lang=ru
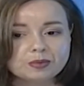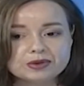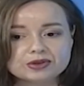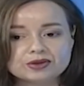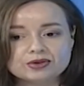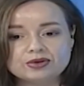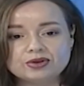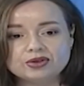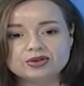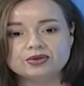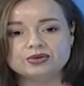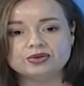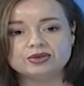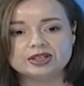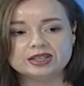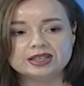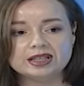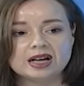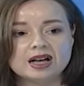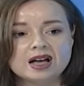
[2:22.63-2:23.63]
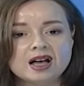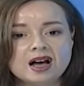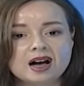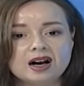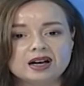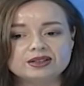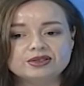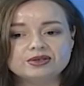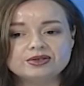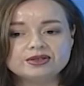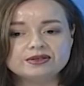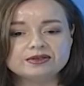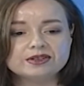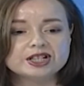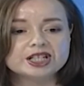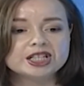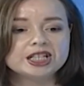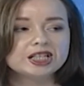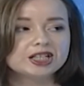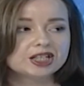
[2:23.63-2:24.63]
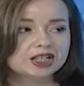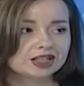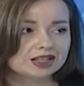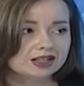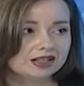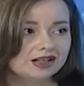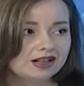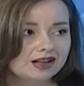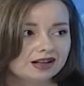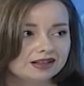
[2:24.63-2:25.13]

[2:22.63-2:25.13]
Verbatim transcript: поскольку это одно из важнейших